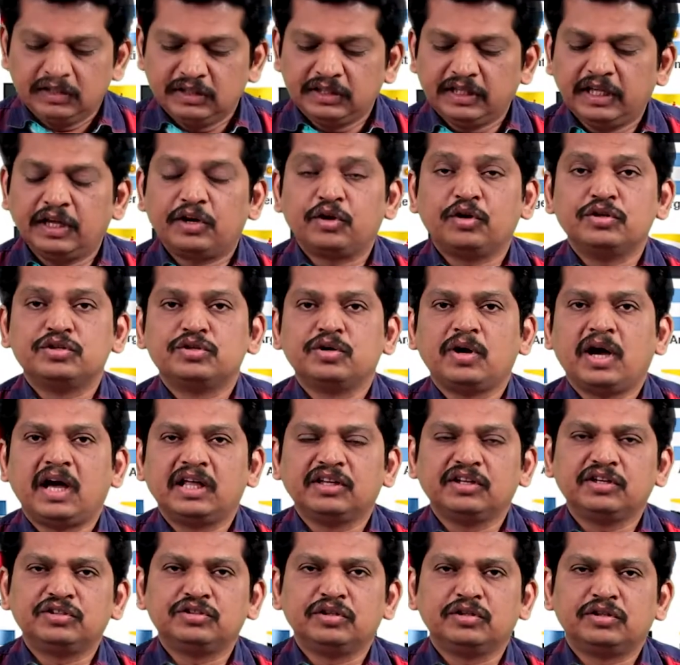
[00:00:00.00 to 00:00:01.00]
ఇదే రోజు
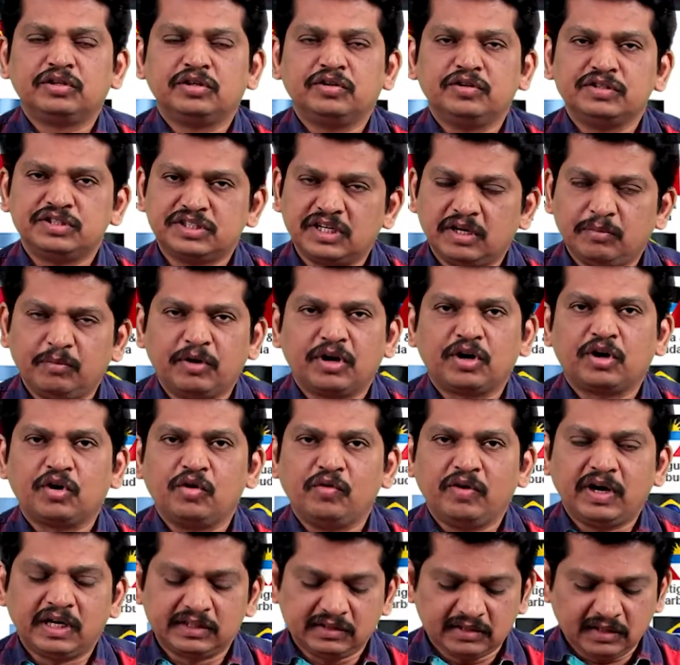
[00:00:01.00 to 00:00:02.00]
ఆంధ్రజ్యోతిలో వచ్చిన
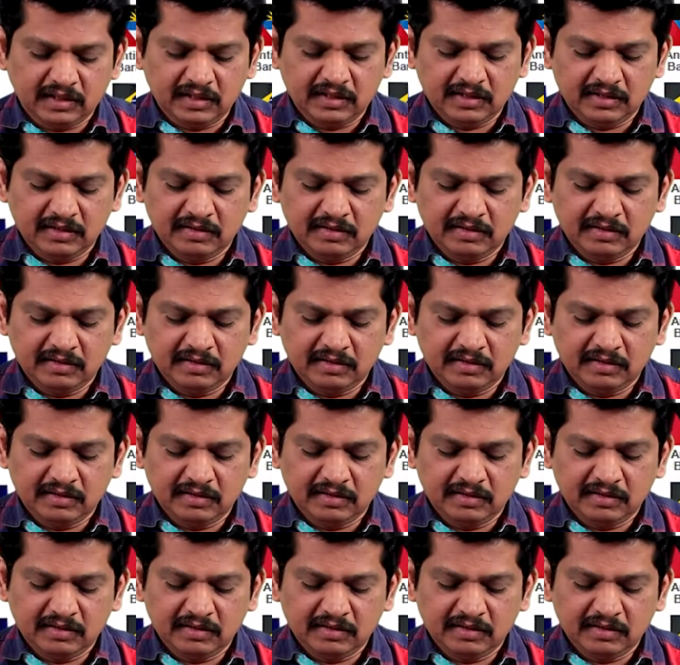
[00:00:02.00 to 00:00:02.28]
మరొక వార్త